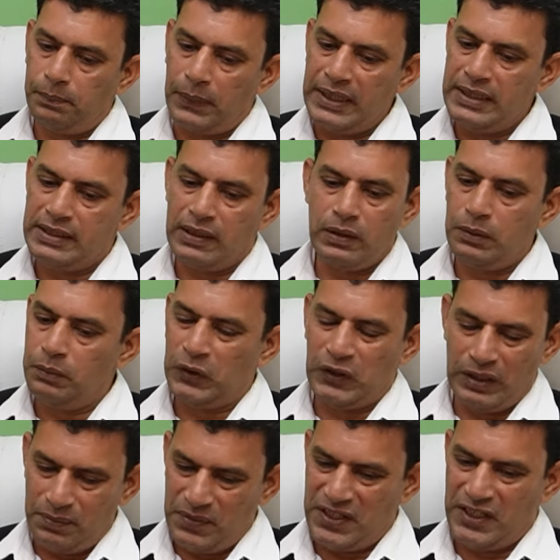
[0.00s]
పైసలు
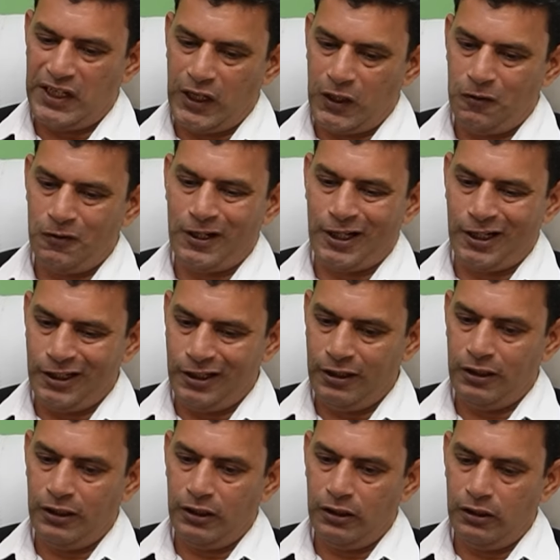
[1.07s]
మొత్తం షేర్లు కానీ
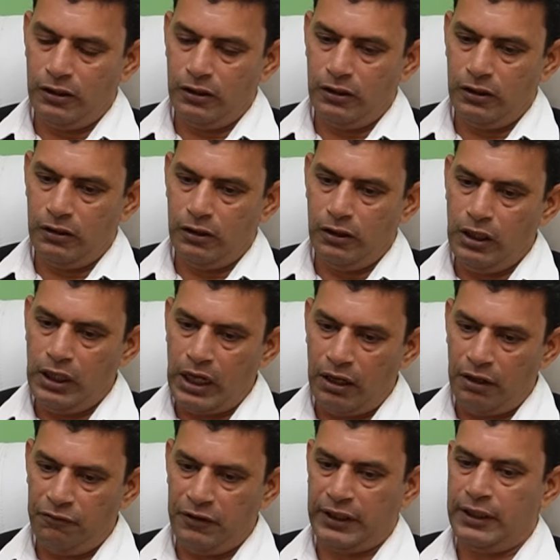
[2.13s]
నా
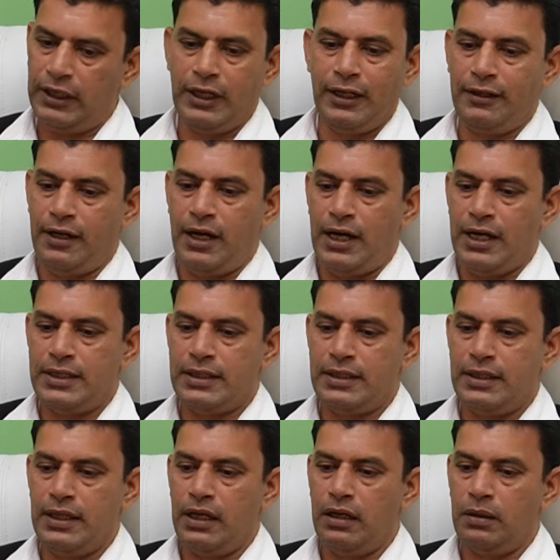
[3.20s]
వ్యక్తిగత
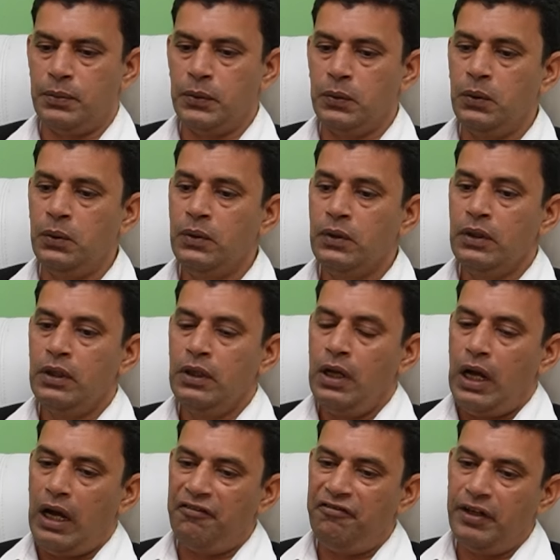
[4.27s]
ఆస్తి అన్నప్పుడు
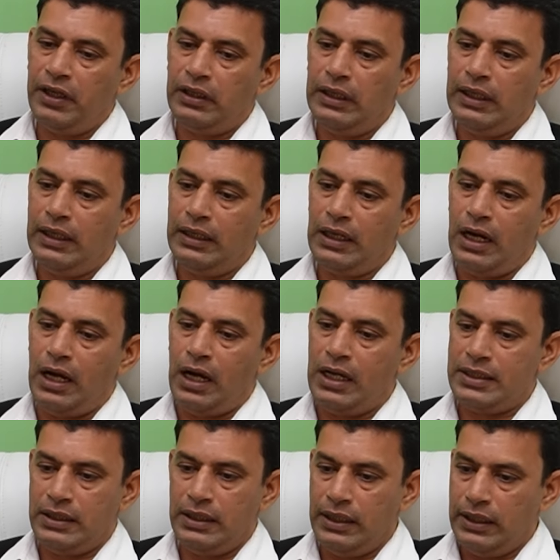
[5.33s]
ఆ వ్యక్తిగత
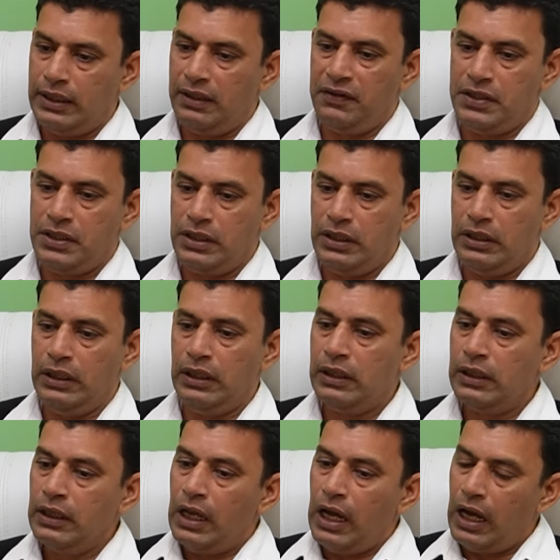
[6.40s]
ఆస్తి ఎట్లా వచ్చింది
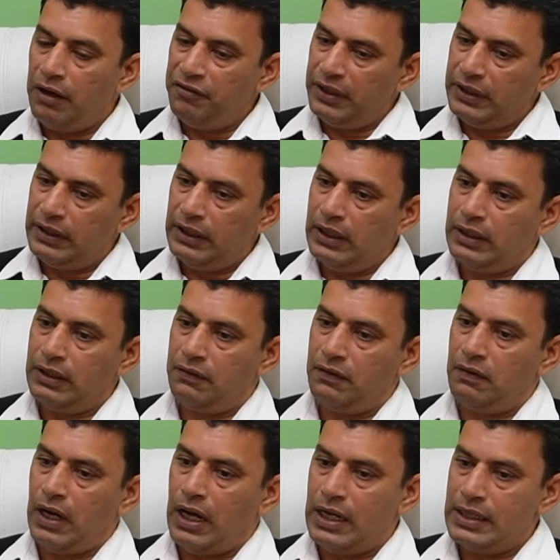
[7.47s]
ఆ వ్యక్తిగత
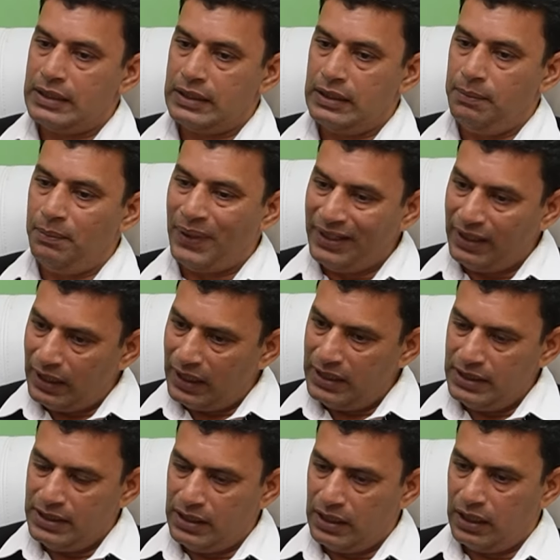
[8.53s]
ఆస్తి
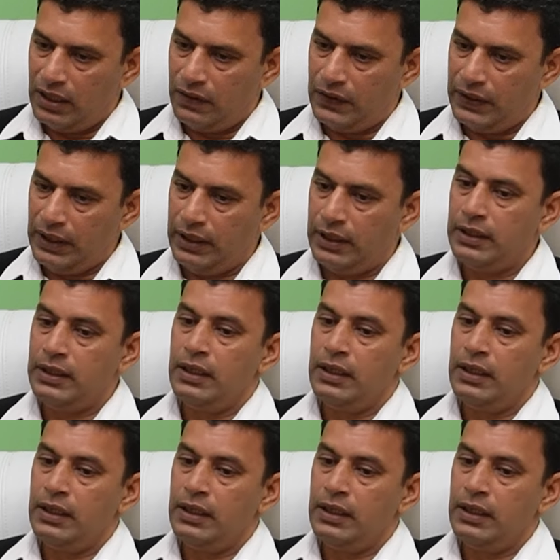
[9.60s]
బదలాయించింది కాబట్టి